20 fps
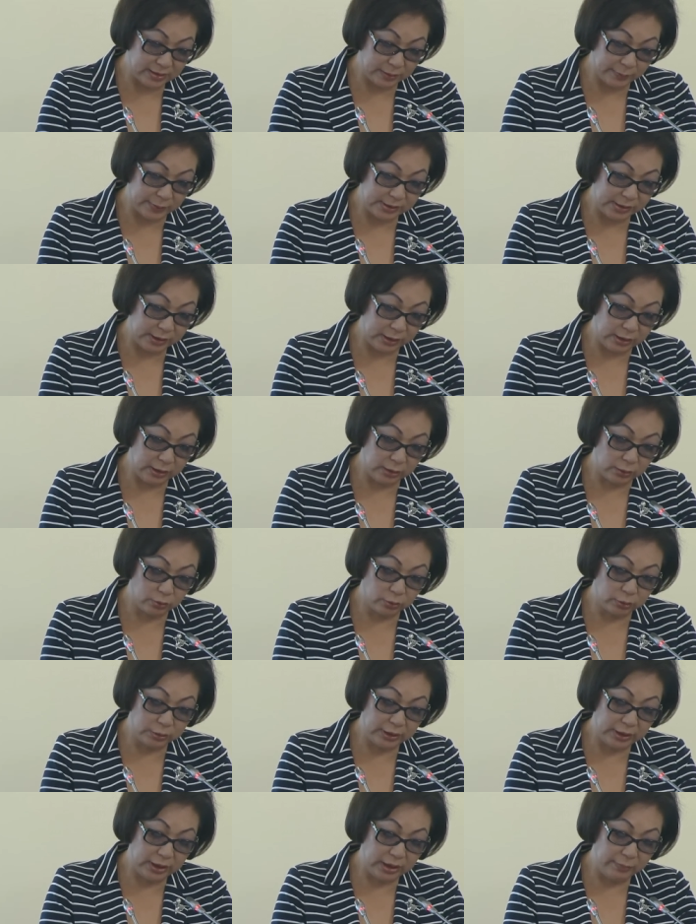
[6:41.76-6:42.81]
за последние
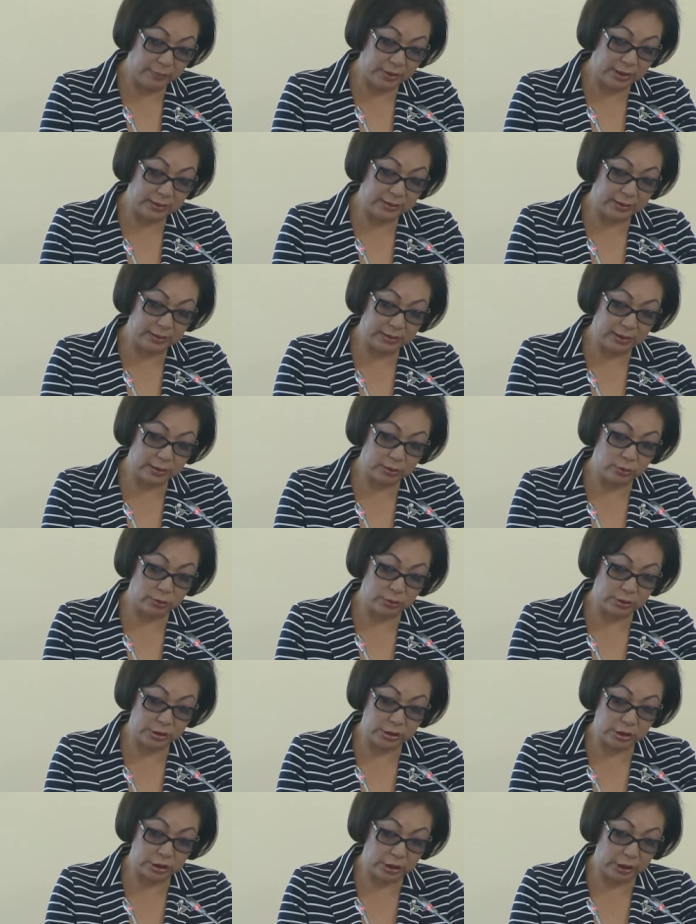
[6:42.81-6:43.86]
годы имеет тенденцию к
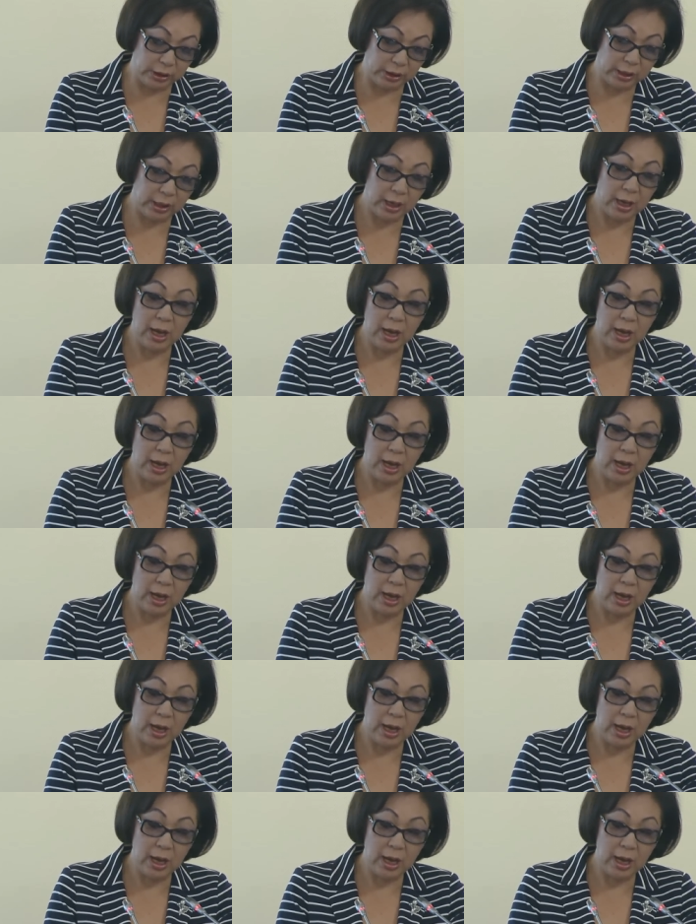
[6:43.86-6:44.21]
снижению,